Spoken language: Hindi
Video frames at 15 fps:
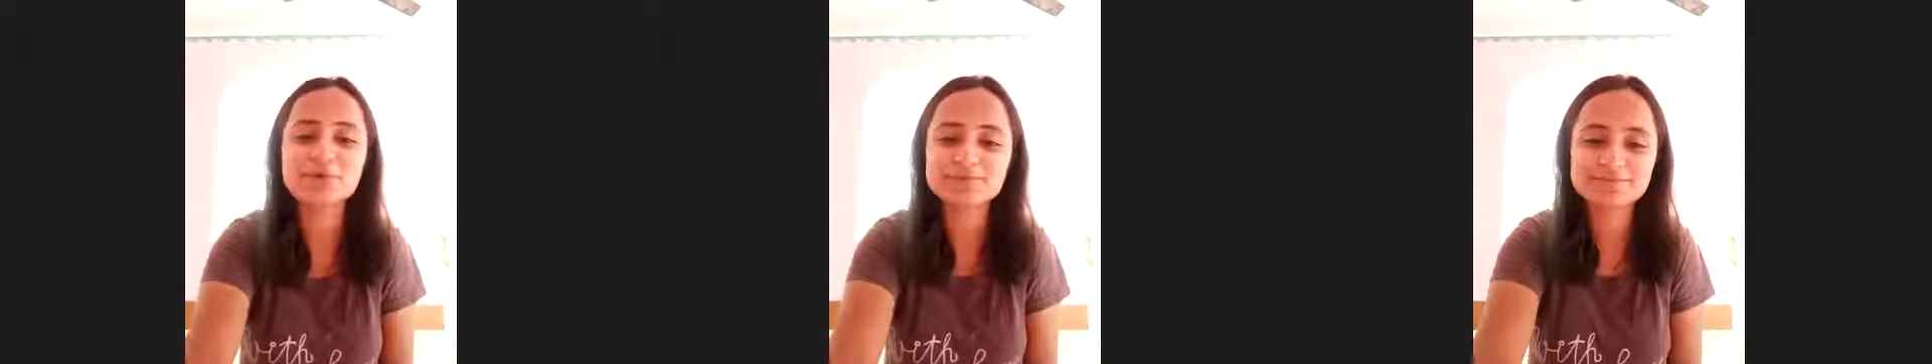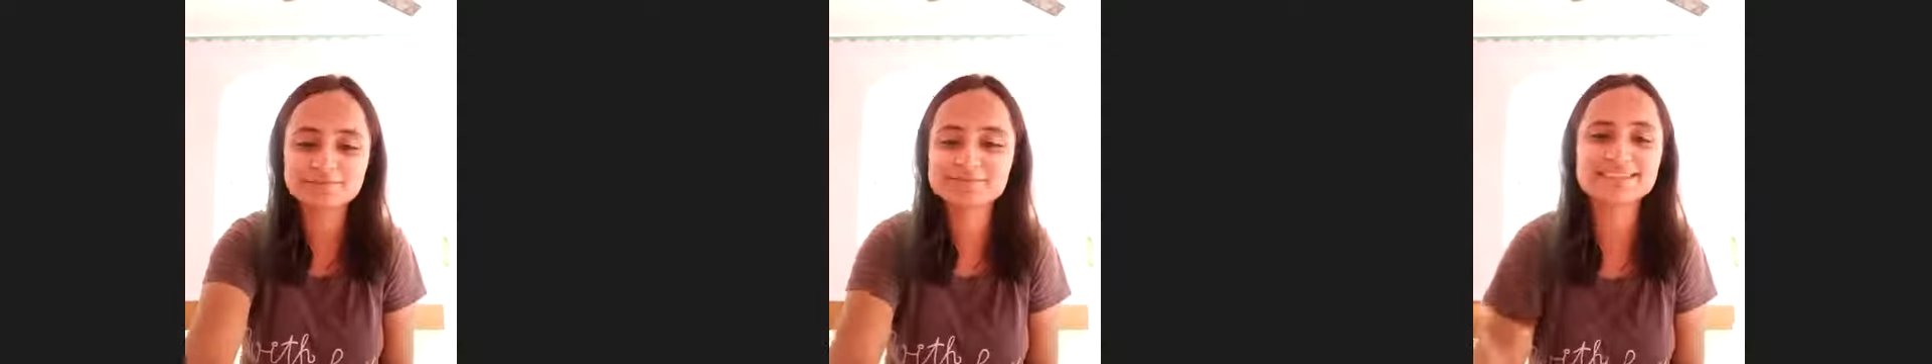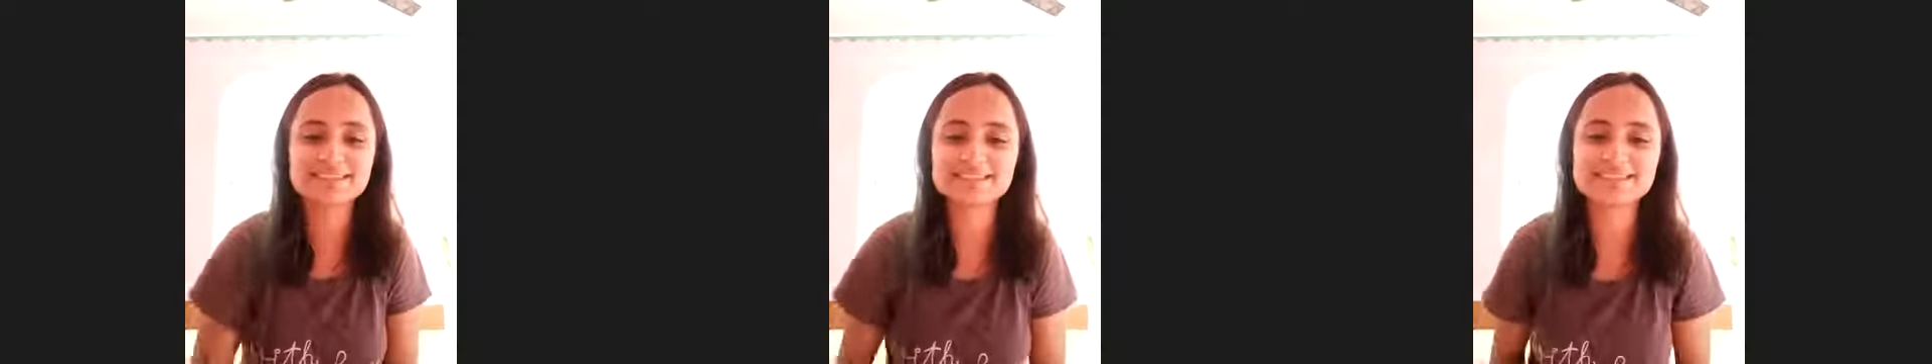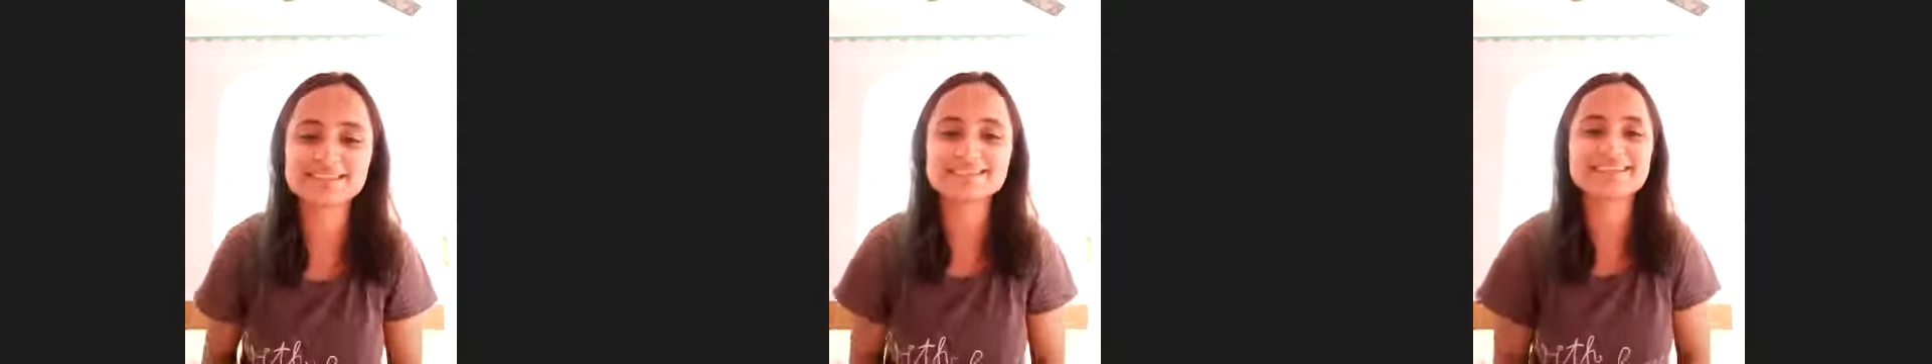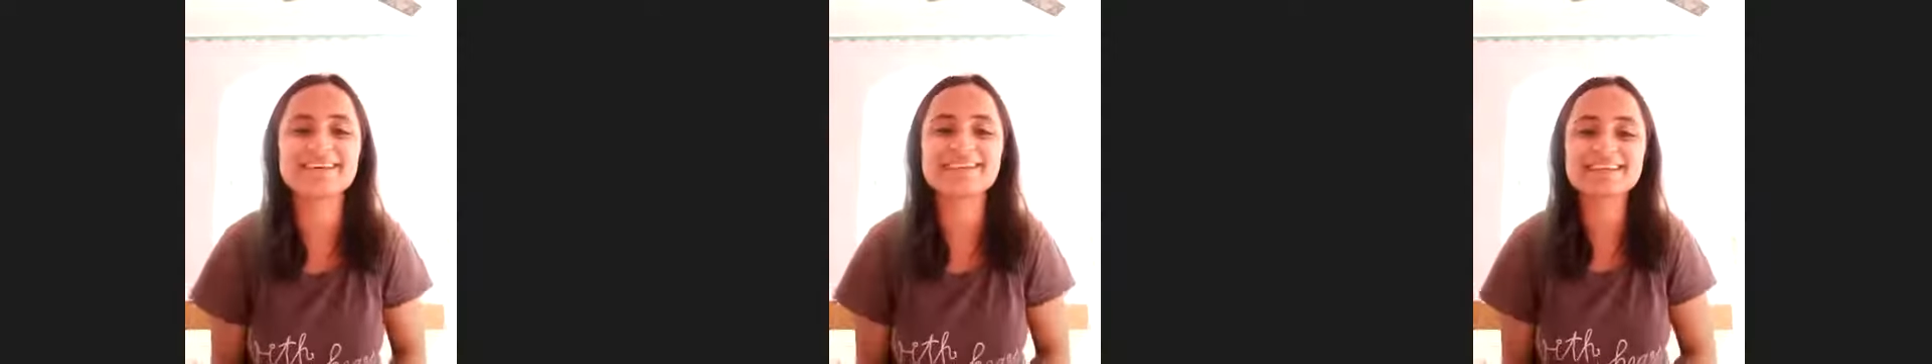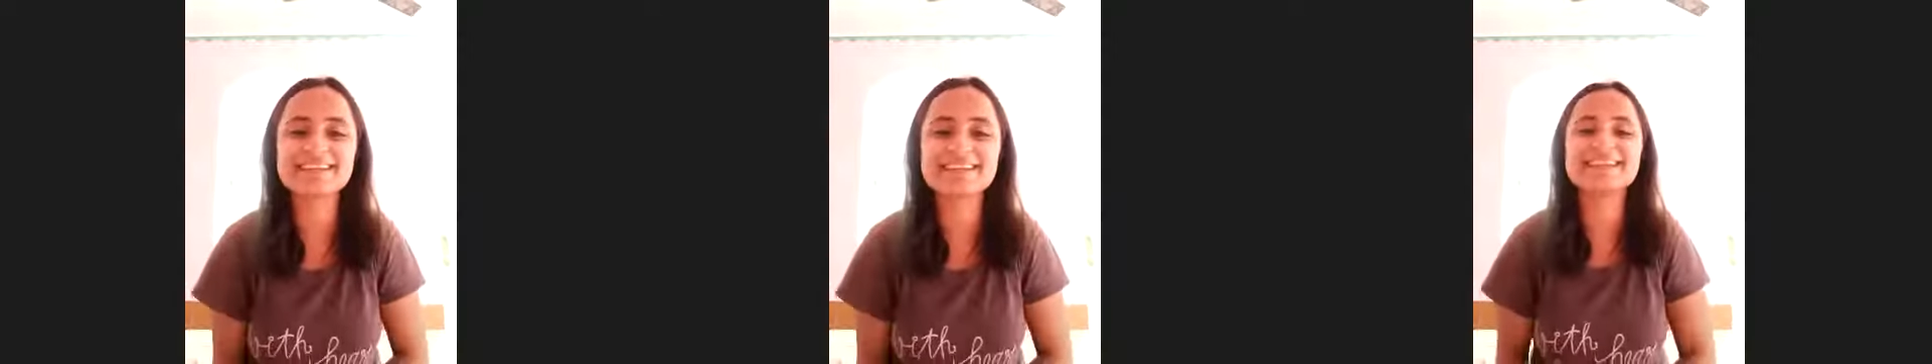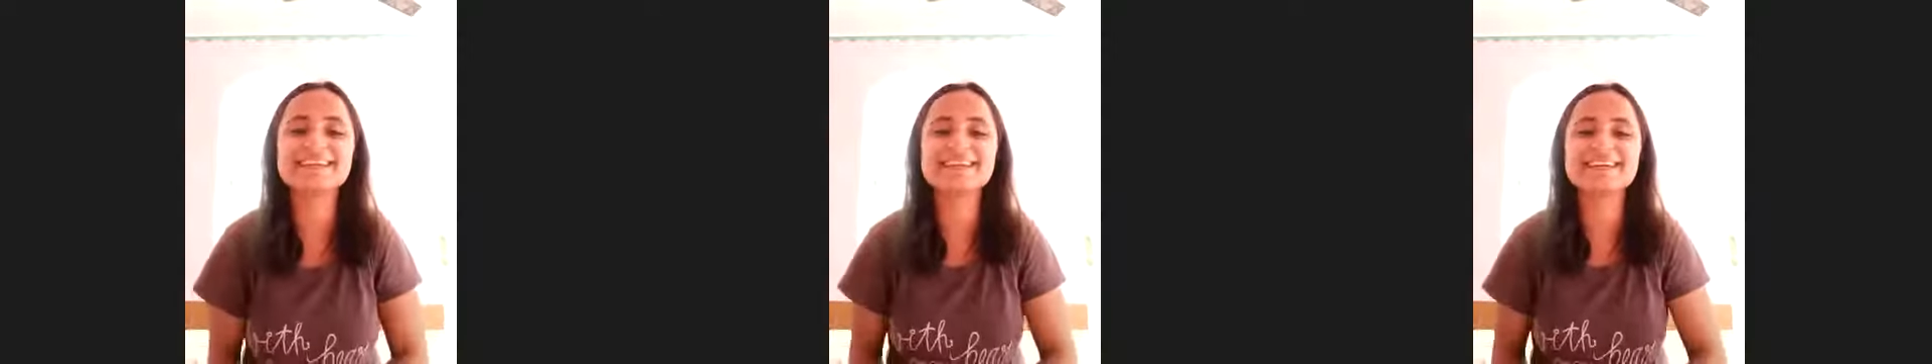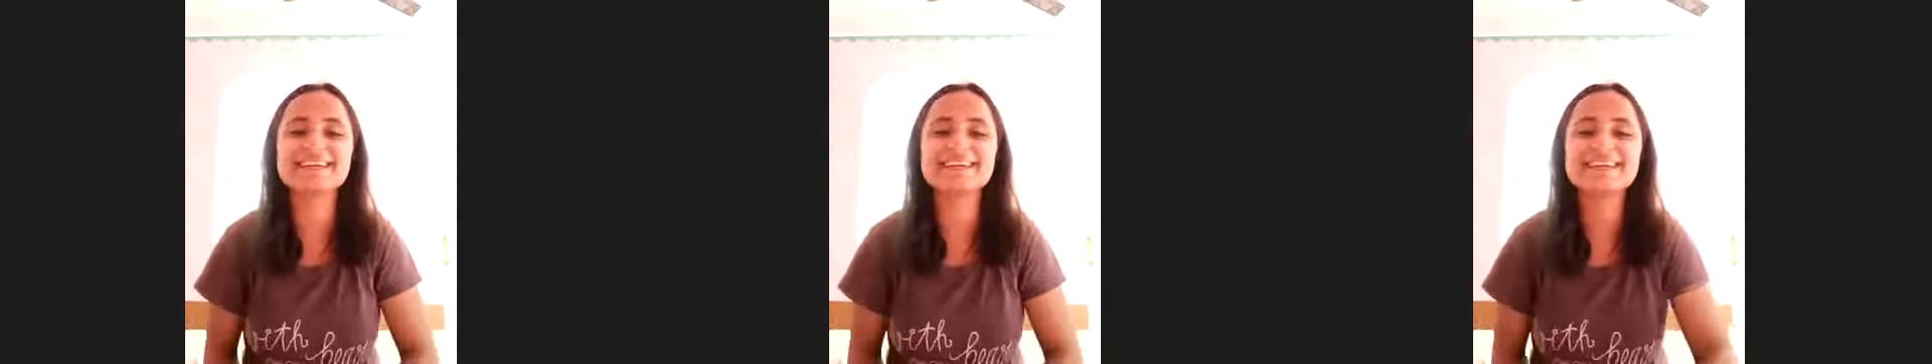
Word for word: डेंजर था मेरे लिए